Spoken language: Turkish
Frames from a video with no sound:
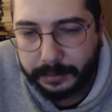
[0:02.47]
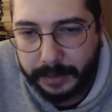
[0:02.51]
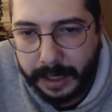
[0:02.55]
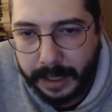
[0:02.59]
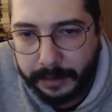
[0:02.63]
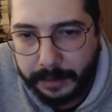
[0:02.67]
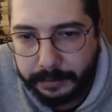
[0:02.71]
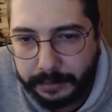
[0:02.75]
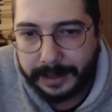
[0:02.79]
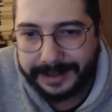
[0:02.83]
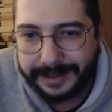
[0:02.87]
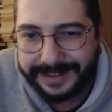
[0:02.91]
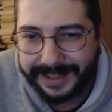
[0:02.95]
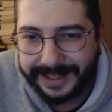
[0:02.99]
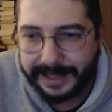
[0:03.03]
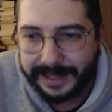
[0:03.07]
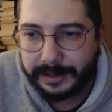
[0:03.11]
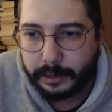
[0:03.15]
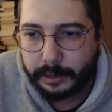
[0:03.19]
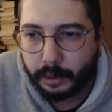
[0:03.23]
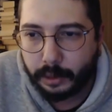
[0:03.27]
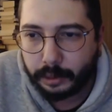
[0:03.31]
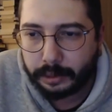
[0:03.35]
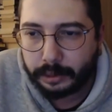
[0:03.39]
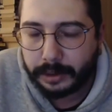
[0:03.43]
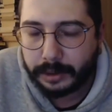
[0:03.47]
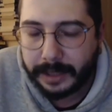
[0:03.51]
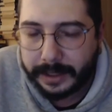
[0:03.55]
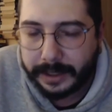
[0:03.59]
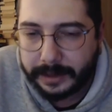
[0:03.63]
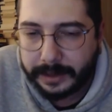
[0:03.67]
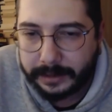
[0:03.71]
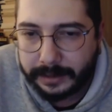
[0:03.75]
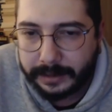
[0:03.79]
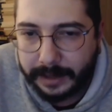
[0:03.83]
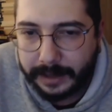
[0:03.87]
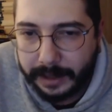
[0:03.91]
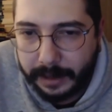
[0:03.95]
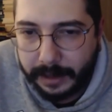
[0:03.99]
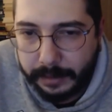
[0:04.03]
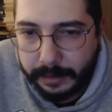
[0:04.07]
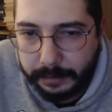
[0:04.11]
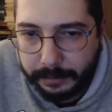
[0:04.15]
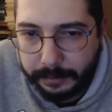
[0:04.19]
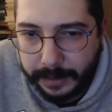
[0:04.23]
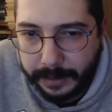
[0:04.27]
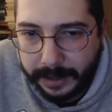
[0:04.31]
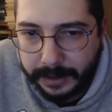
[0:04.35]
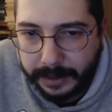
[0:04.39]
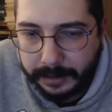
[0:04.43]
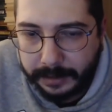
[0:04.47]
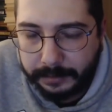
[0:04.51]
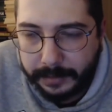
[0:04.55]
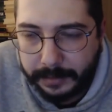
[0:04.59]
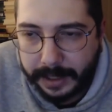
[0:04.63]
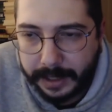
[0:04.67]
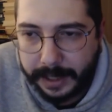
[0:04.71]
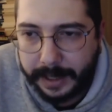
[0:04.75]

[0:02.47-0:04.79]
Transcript: Ya din konularında benim